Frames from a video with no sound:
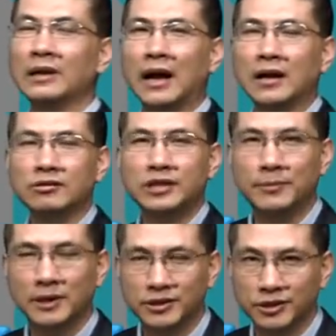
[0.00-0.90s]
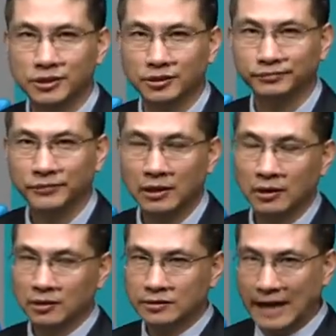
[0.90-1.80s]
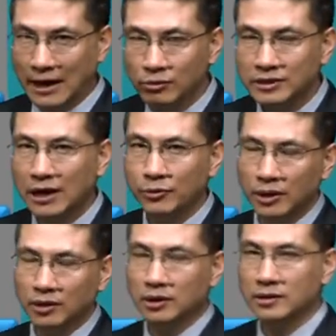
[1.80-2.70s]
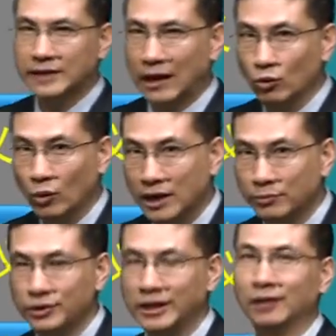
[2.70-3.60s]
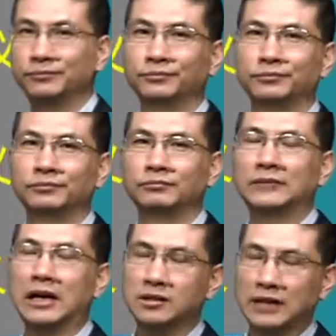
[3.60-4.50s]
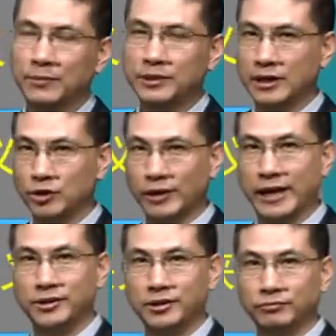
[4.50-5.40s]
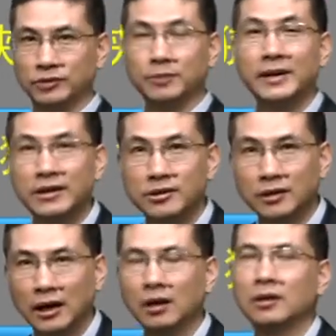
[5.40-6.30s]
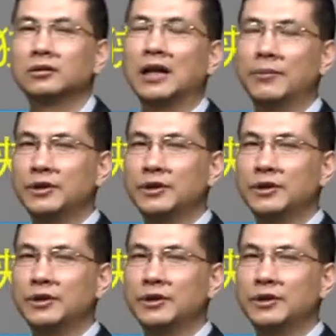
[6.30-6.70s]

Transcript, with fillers: 按照前面的解释，财务战略跟财务管理不一样，但是他们之间有联系。什么联系呢？他